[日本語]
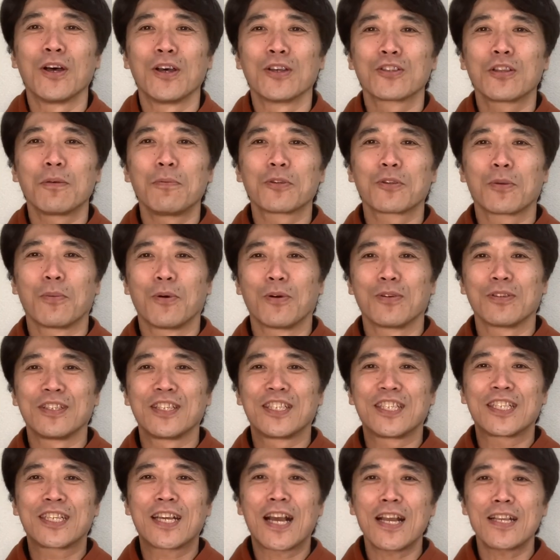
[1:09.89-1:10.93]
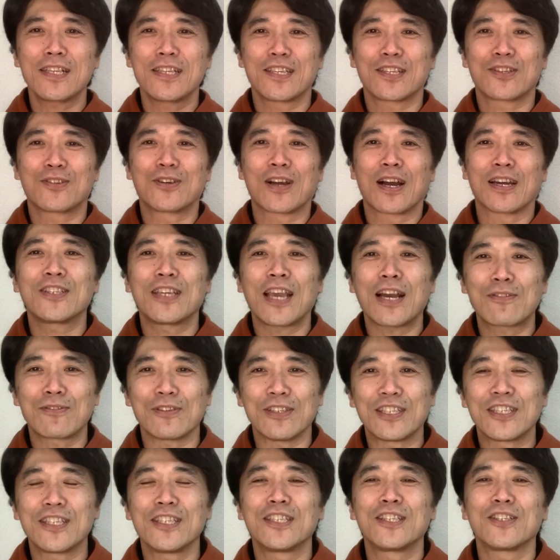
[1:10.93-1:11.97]
そもそも時間軸が約
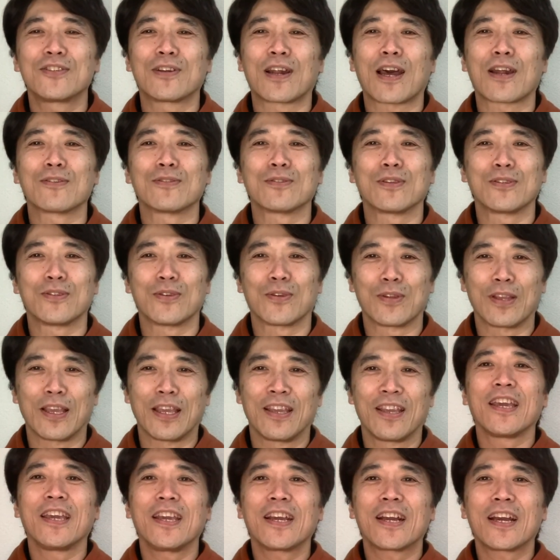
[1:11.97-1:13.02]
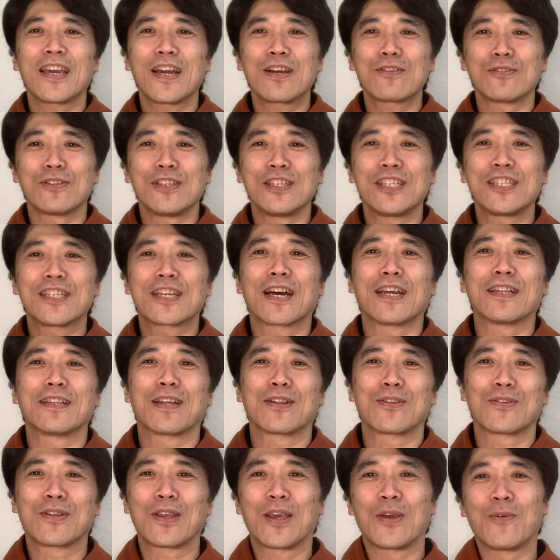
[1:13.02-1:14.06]
1日ぐらいあるんですよね映画約2時間
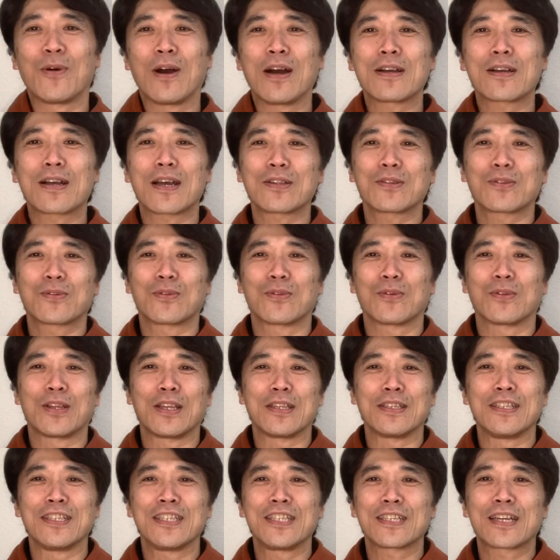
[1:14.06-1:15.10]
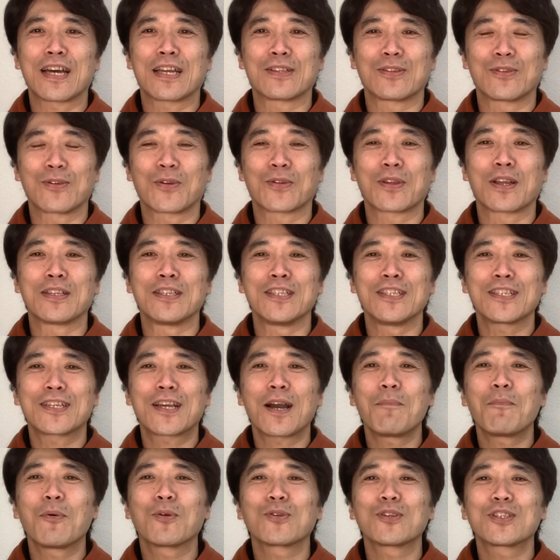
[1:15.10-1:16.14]
なのでワンカットで2時間ってことは2時
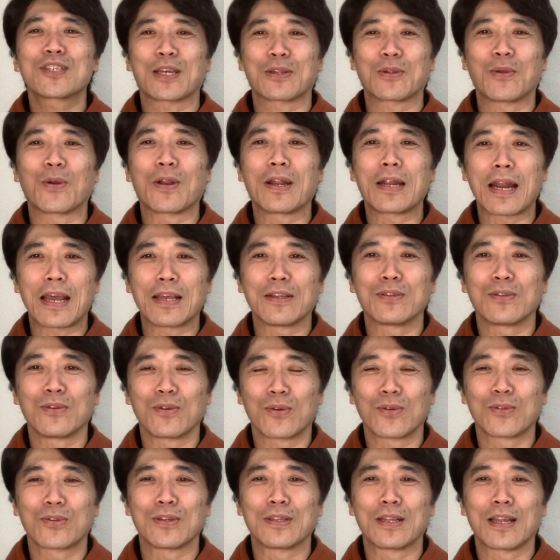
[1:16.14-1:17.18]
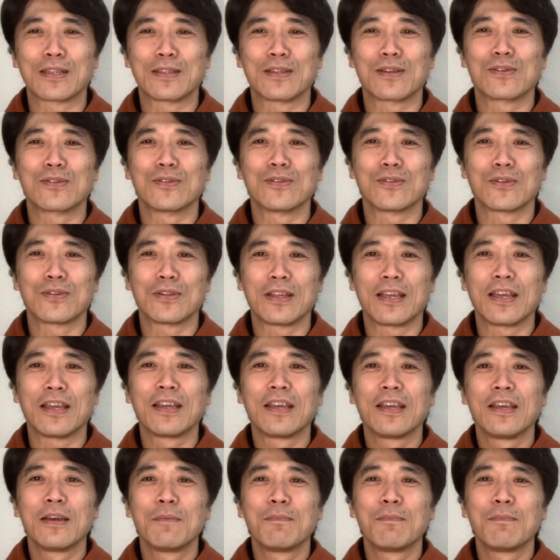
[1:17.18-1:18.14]
間ものしか撮れないということになってくるので、